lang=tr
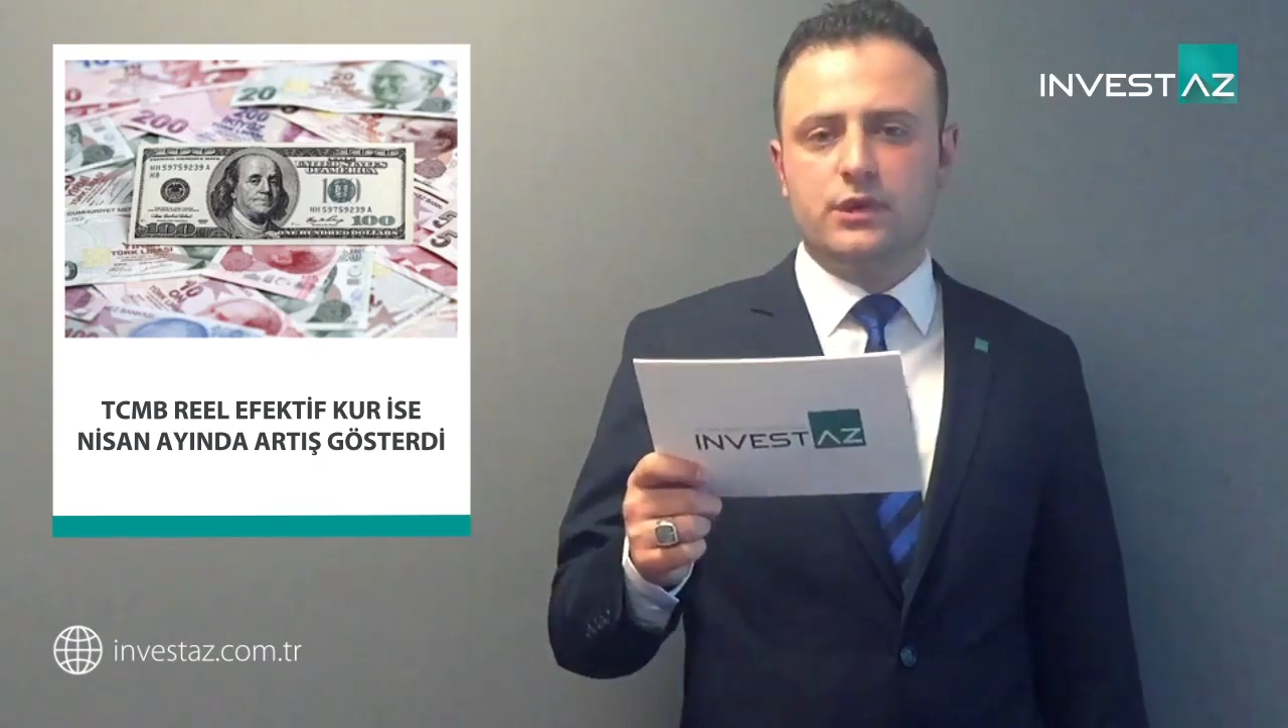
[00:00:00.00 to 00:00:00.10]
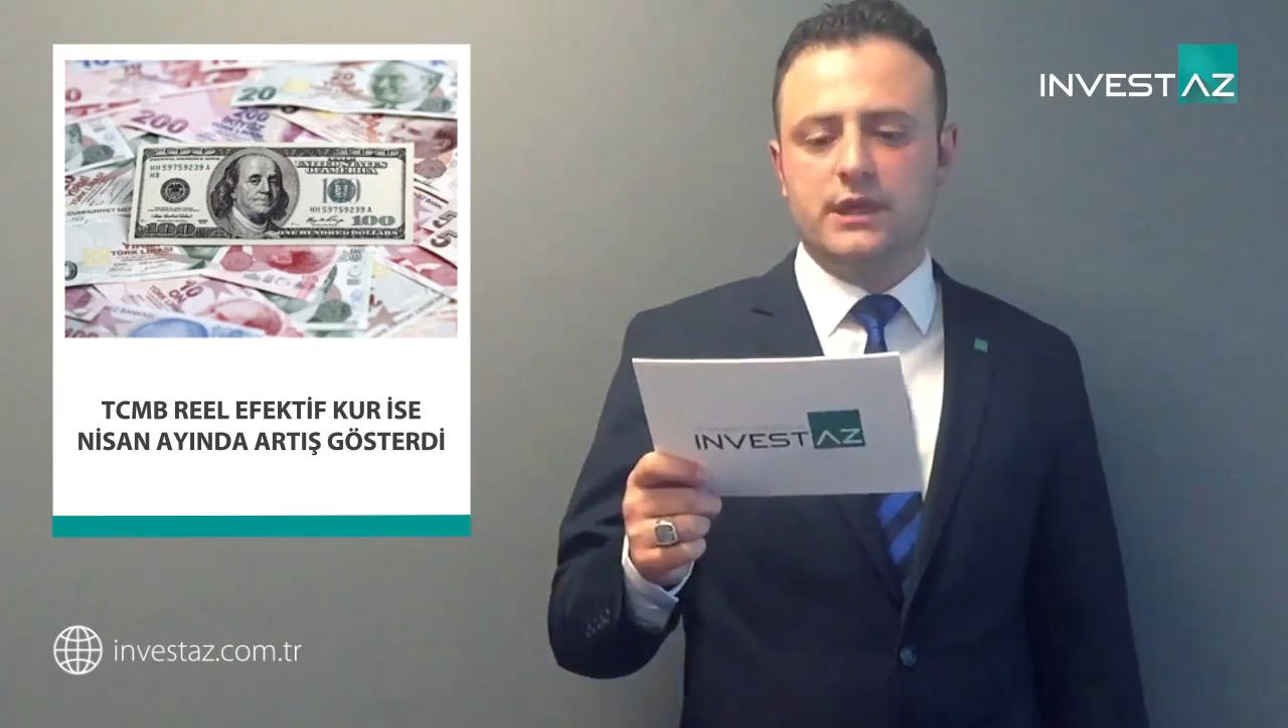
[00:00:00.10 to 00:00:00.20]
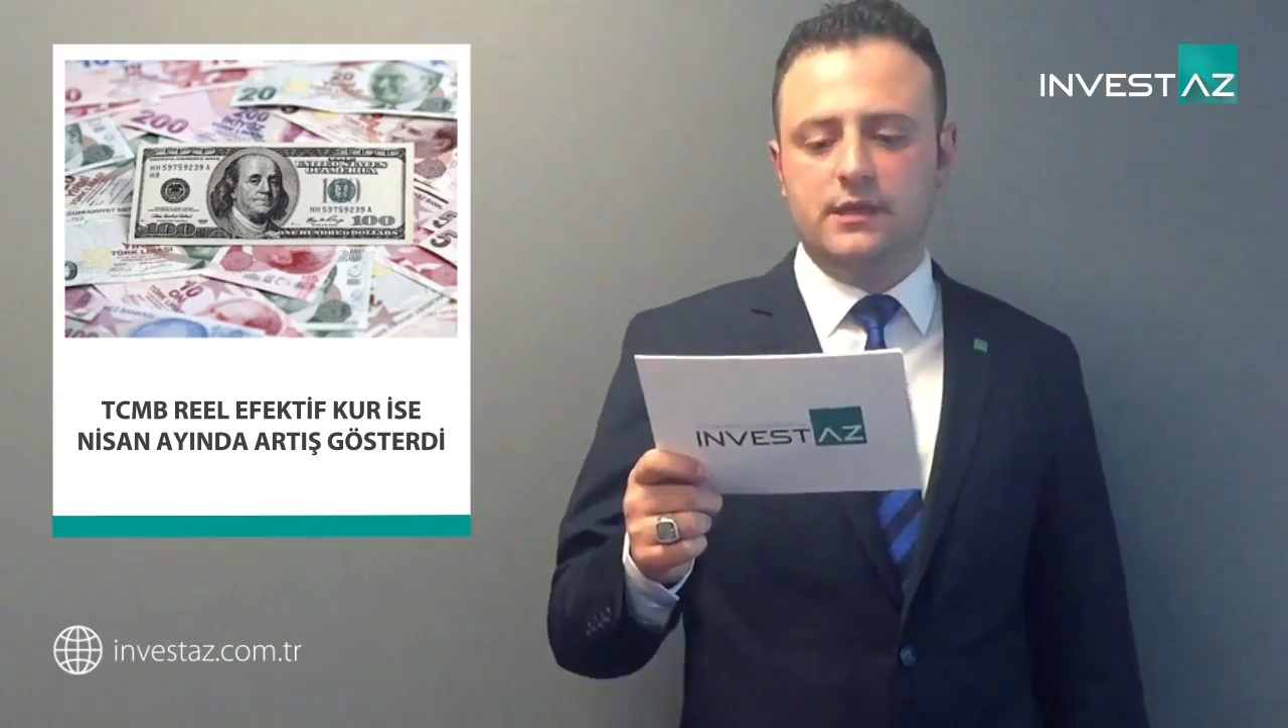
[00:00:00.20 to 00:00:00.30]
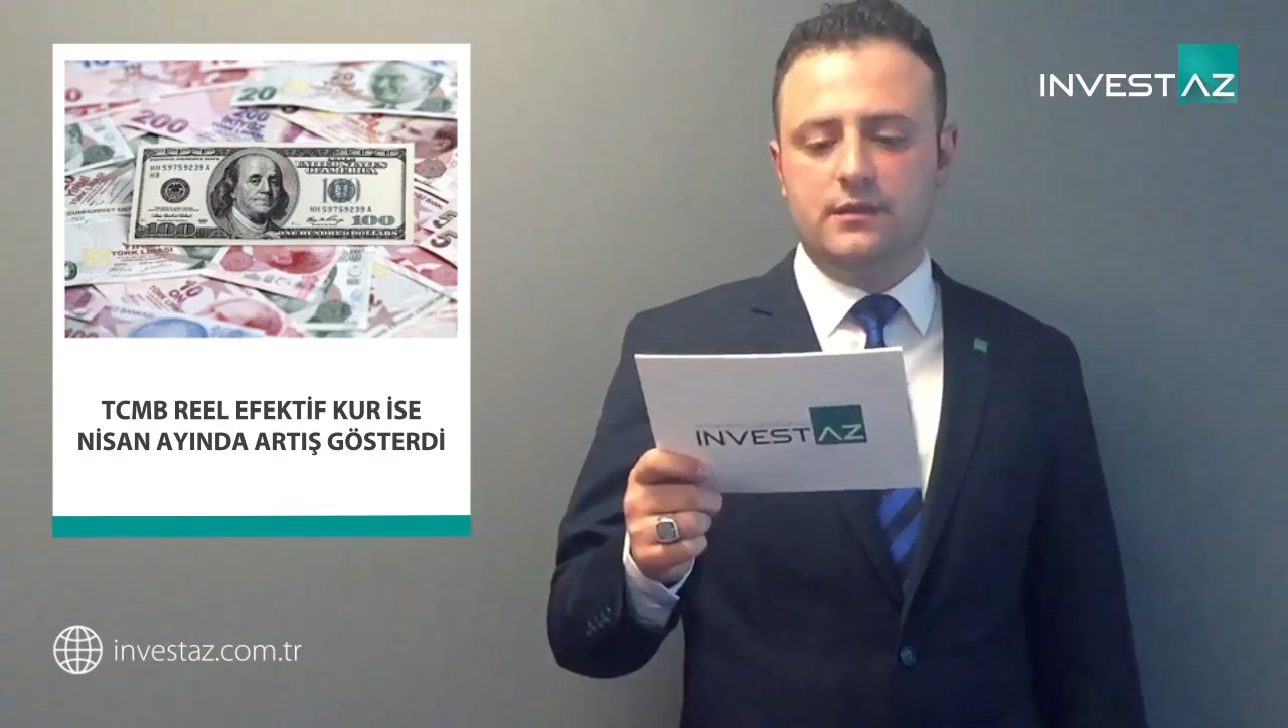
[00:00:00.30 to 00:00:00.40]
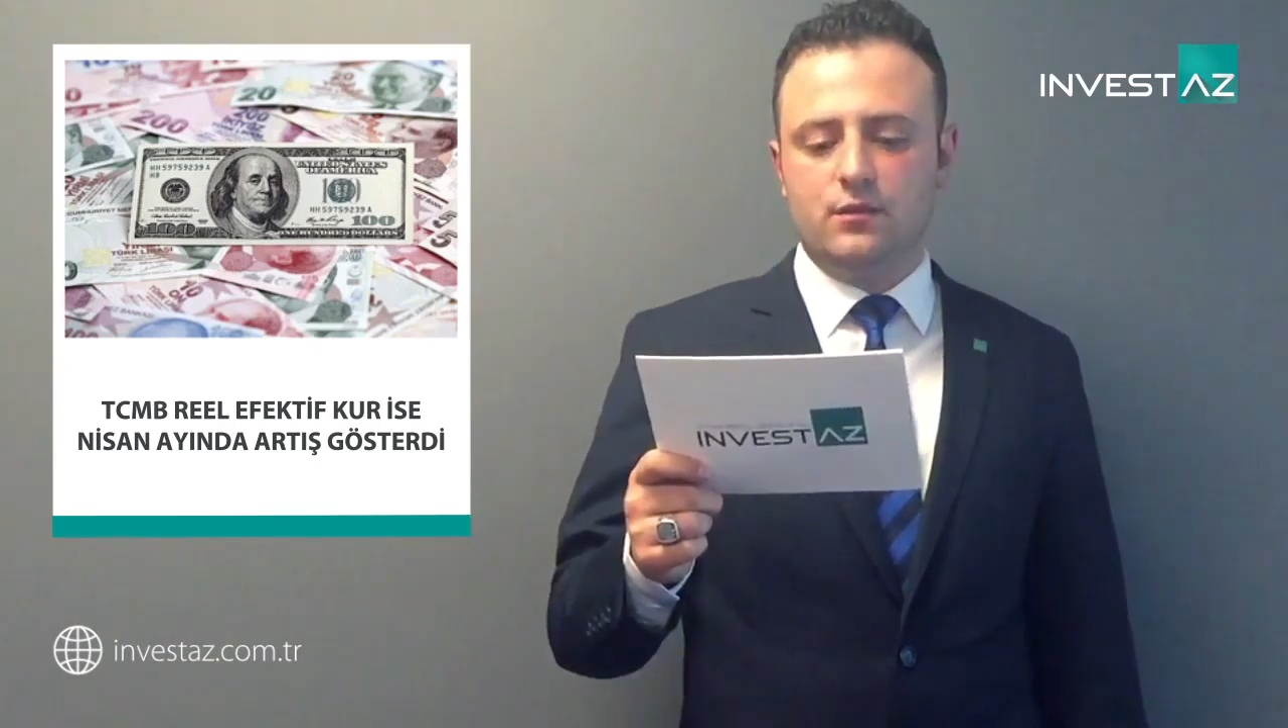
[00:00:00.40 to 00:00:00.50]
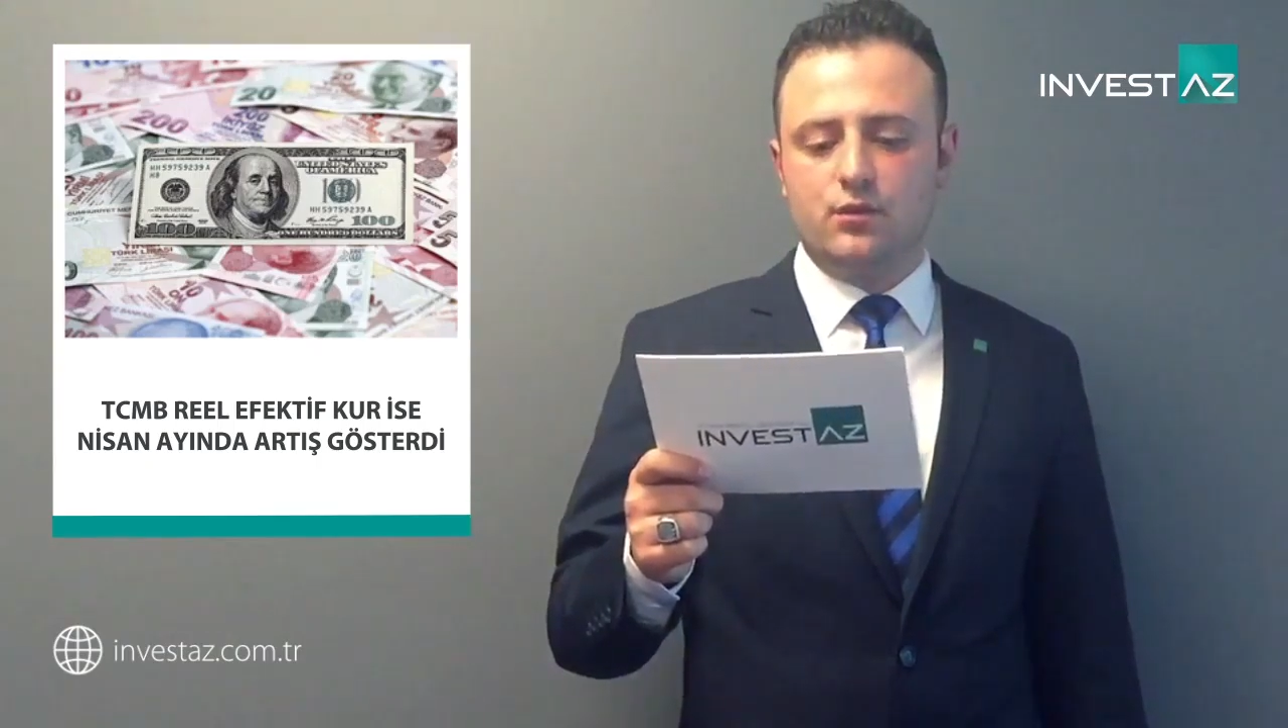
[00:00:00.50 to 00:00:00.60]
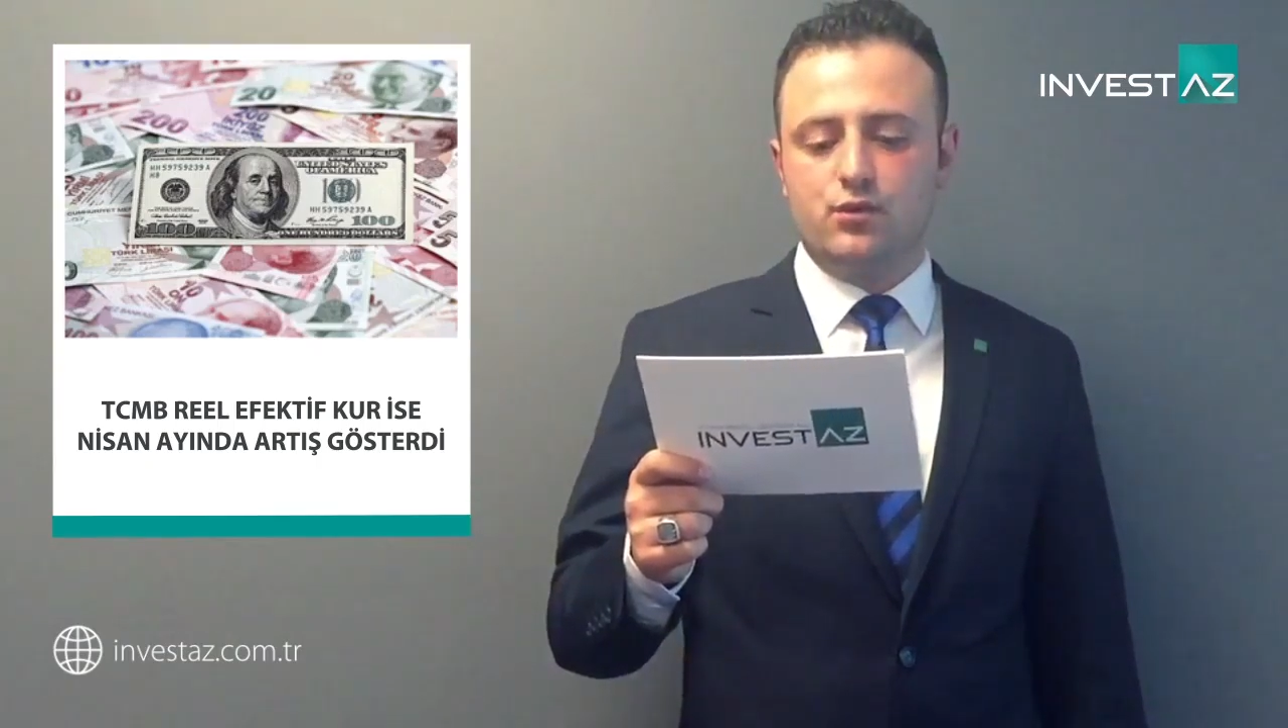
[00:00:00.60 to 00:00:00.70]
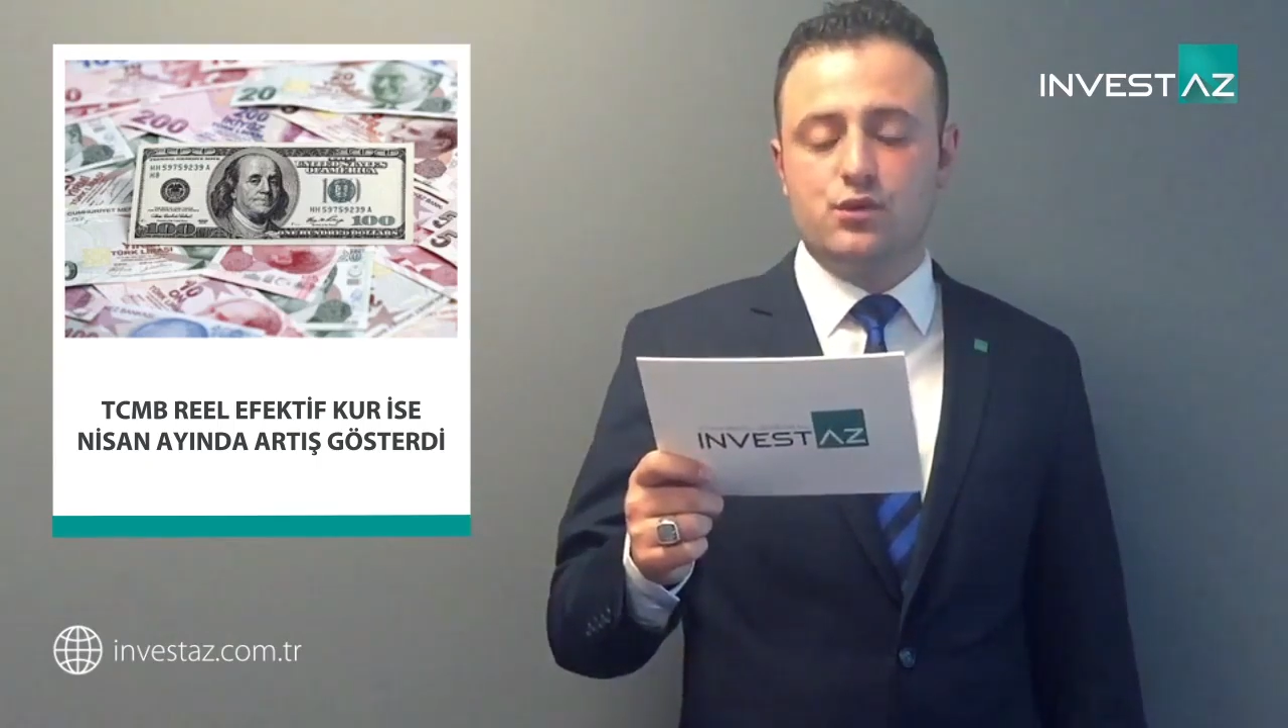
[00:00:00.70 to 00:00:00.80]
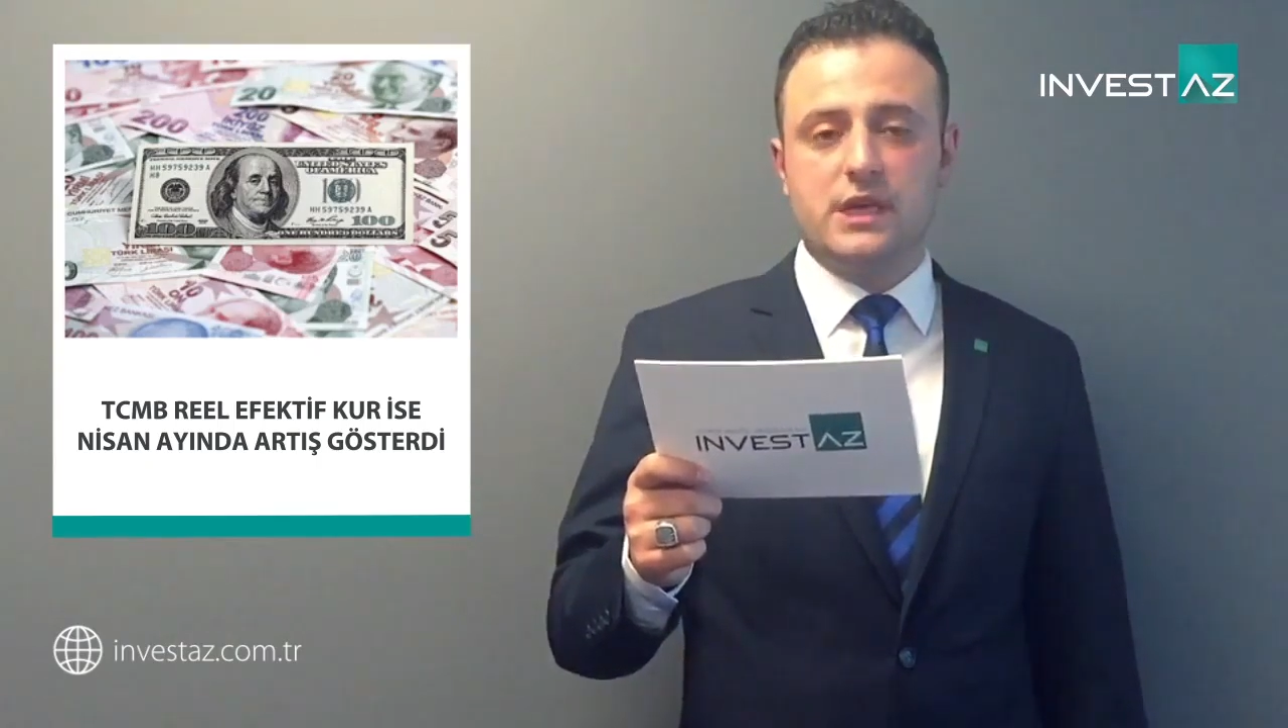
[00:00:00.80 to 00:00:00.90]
Türkiye'nin not